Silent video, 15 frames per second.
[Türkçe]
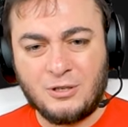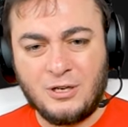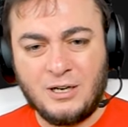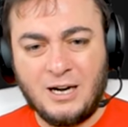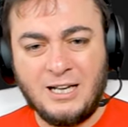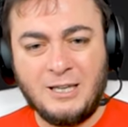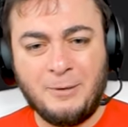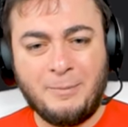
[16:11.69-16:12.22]

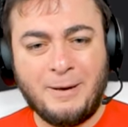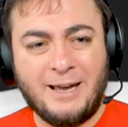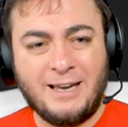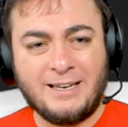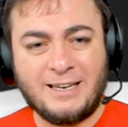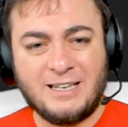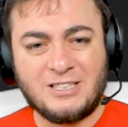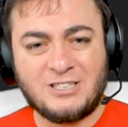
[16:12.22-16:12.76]
Hadi be
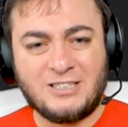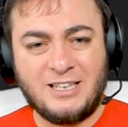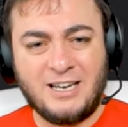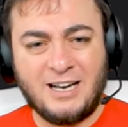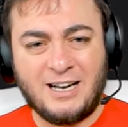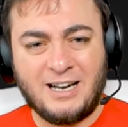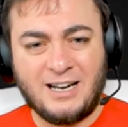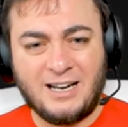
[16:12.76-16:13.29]
geçti
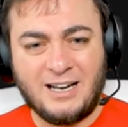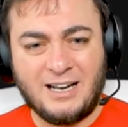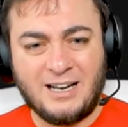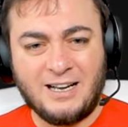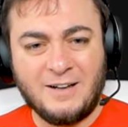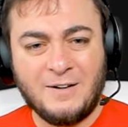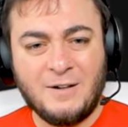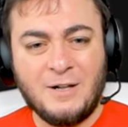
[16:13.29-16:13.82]
ya.
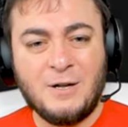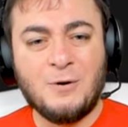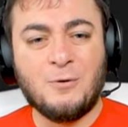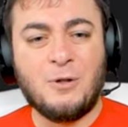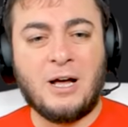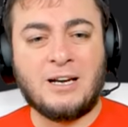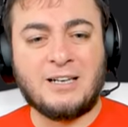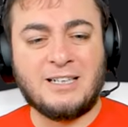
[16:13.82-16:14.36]

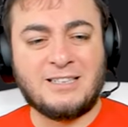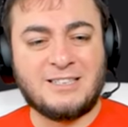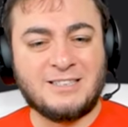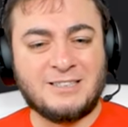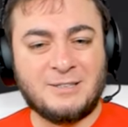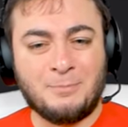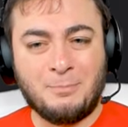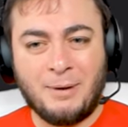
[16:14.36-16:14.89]
Ulan
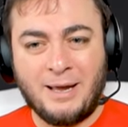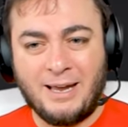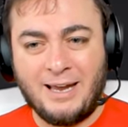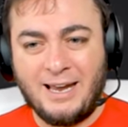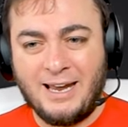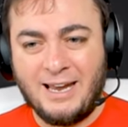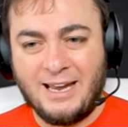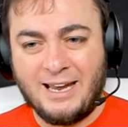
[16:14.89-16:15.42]
kaçırdım be.
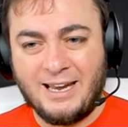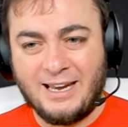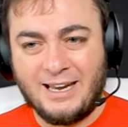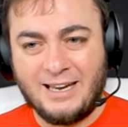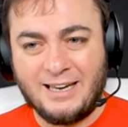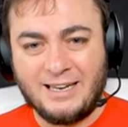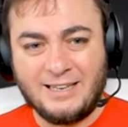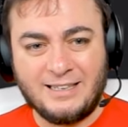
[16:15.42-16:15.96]

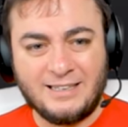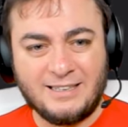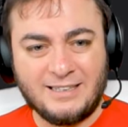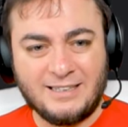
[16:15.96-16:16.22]
Hey.